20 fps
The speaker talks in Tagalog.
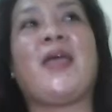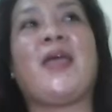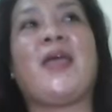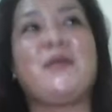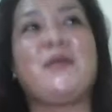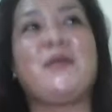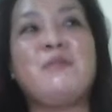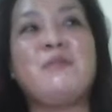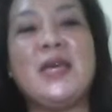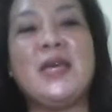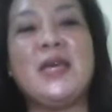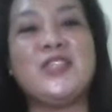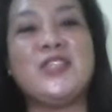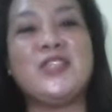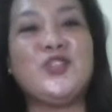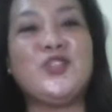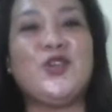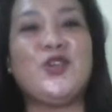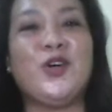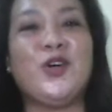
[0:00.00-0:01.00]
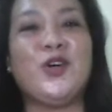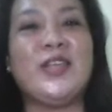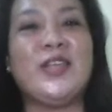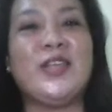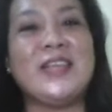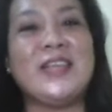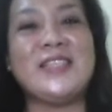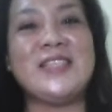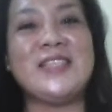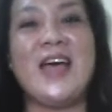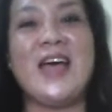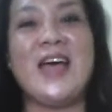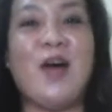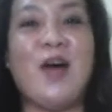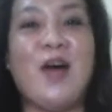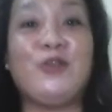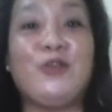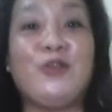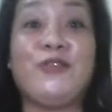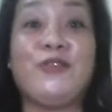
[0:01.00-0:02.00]
medyo nasa
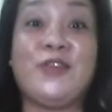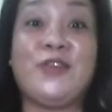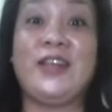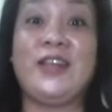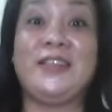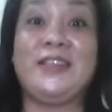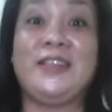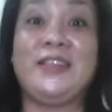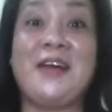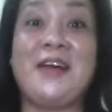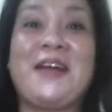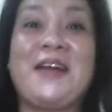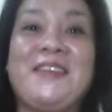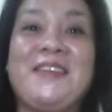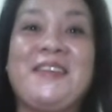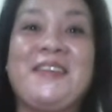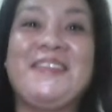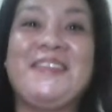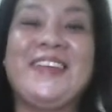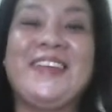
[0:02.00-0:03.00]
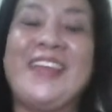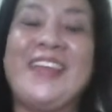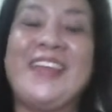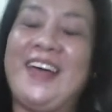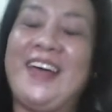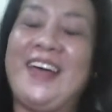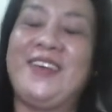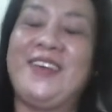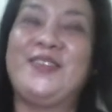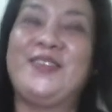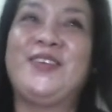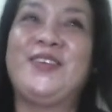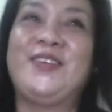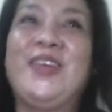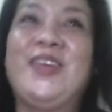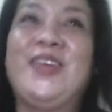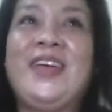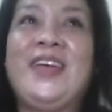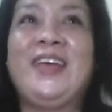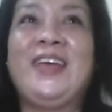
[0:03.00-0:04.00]
out of kalendaryo na tayo.
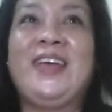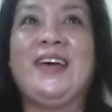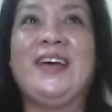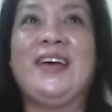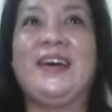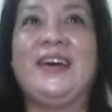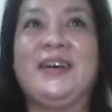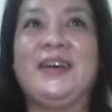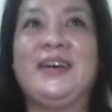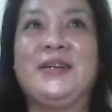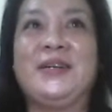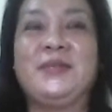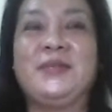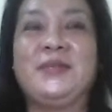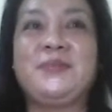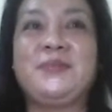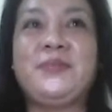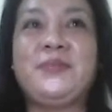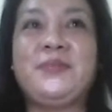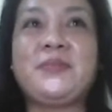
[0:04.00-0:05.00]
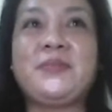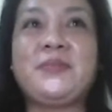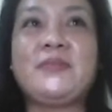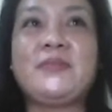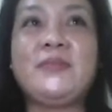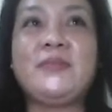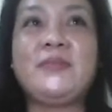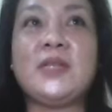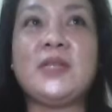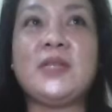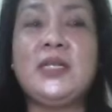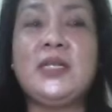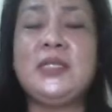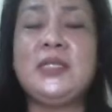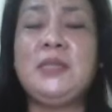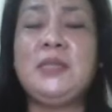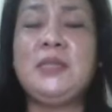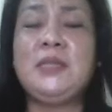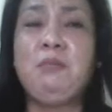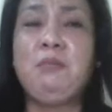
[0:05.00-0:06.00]
Um,
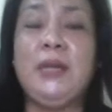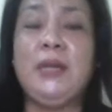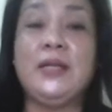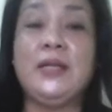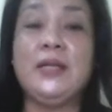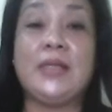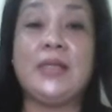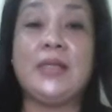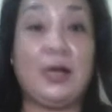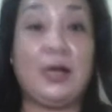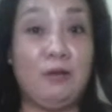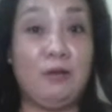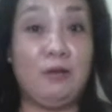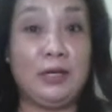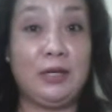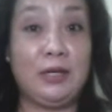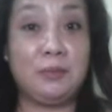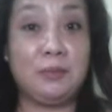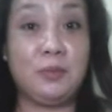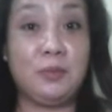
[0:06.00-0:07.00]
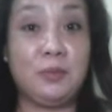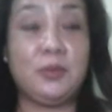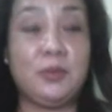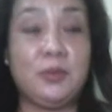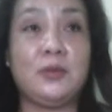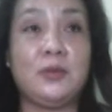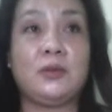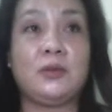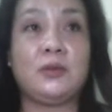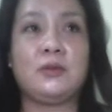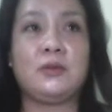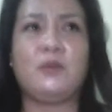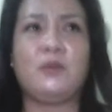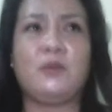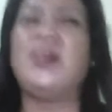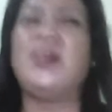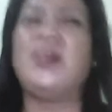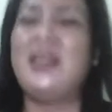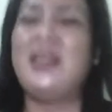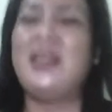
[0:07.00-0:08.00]
simpleng tao lang po.
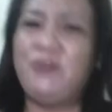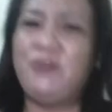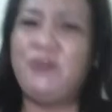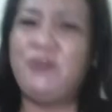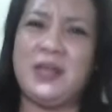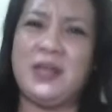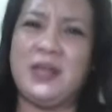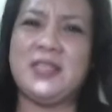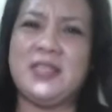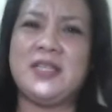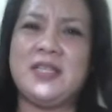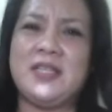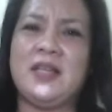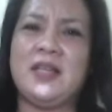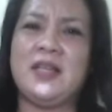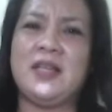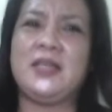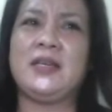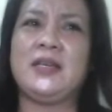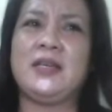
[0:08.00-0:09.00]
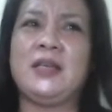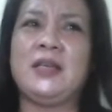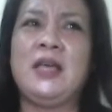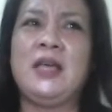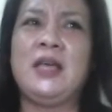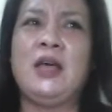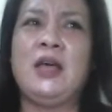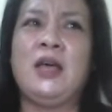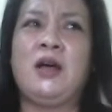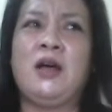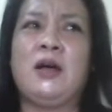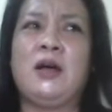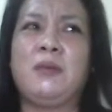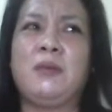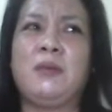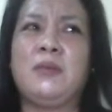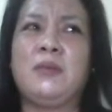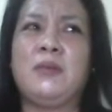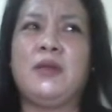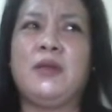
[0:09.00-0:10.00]
Well, everybody's telling
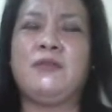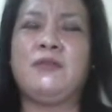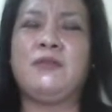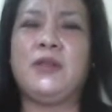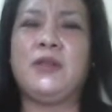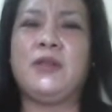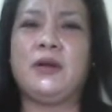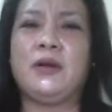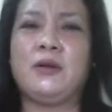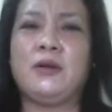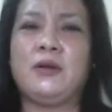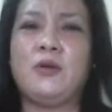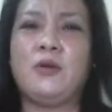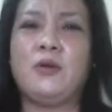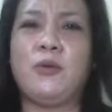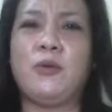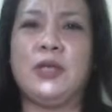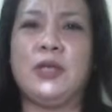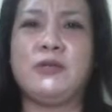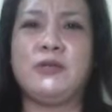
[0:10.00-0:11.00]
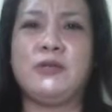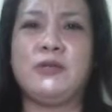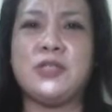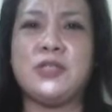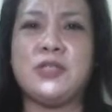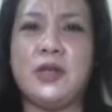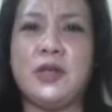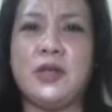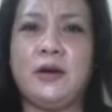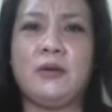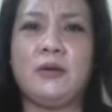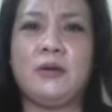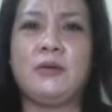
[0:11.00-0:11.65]
um, if they're going to share